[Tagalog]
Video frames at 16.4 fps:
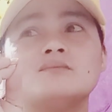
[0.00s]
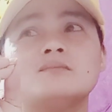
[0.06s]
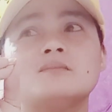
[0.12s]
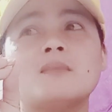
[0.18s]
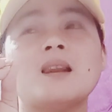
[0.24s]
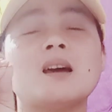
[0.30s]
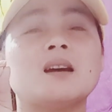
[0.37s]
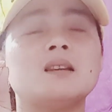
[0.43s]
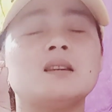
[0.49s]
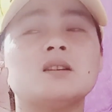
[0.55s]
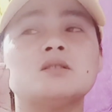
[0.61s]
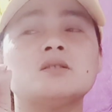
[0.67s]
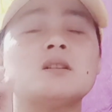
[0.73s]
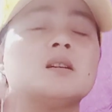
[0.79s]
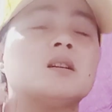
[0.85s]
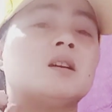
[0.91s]
malaki na
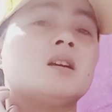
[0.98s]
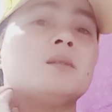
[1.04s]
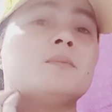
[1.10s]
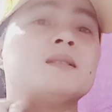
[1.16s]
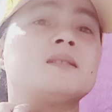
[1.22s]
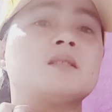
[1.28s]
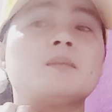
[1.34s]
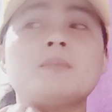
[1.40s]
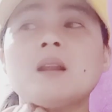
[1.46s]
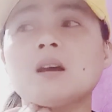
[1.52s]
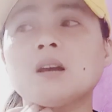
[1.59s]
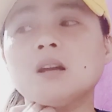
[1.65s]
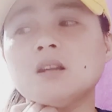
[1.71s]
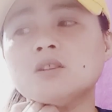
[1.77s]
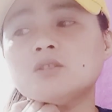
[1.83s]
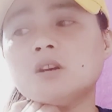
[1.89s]
siya eh basta
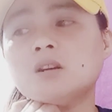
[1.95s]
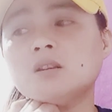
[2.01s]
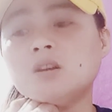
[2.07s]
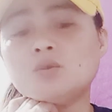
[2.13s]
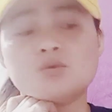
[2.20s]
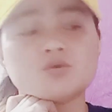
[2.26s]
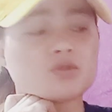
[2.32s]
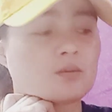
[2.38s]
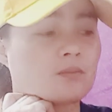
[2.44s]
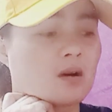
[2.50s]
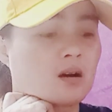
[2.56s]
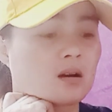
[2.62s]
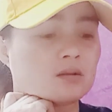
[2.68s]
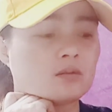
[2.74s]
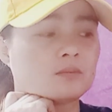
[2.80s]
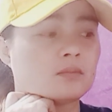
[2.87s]
malaki na siya hindi ko siya
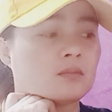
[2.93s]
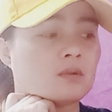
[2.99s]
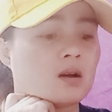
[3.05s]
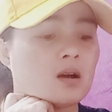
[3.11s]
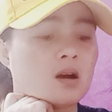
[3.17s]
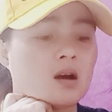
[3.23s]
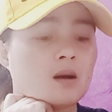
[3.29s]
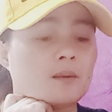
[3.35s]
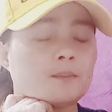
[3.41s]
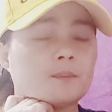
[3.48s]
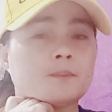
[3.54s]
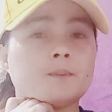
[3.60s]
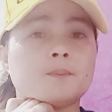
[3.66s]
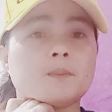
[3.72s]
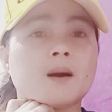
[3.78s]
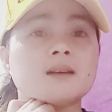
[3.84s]
maano
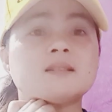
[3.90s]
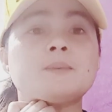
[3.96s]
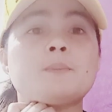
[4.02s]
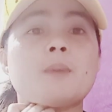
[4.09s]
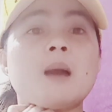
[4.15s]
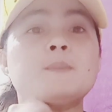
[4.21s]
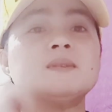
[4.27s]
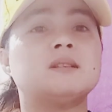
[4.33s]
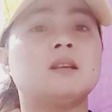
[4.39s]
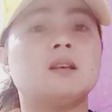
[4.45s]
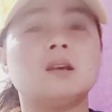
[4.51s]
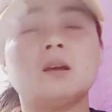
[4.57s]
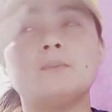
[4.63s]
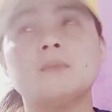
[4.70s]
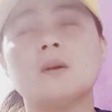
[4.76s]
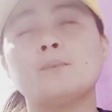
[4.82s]
kasi 5
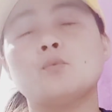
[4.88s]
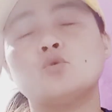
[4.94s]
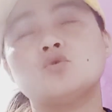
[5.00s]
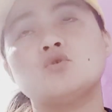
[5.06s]
cm na po